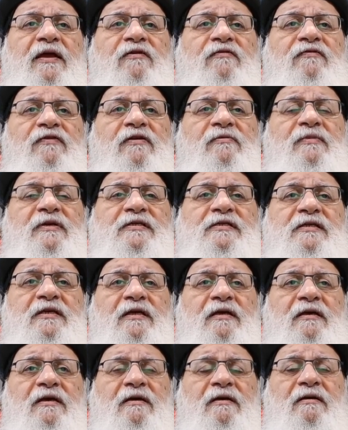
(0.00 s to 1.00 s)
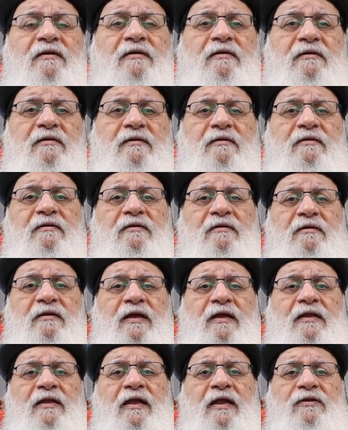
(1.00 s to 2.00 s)
فالمسيح
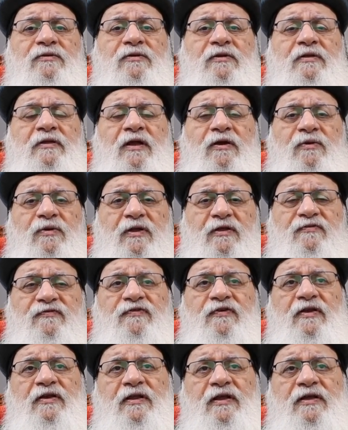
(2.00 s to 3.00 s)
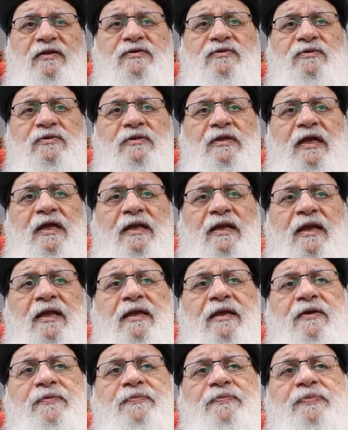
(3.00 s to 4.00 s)
آه، آه، دعوا الأطفال يأتون
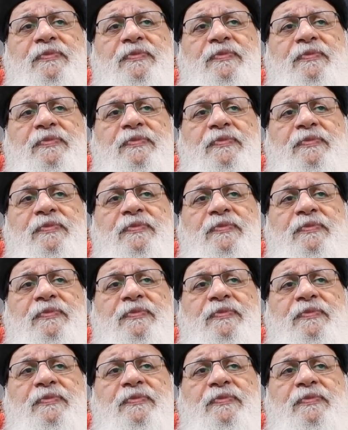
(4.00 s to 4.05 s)
إلي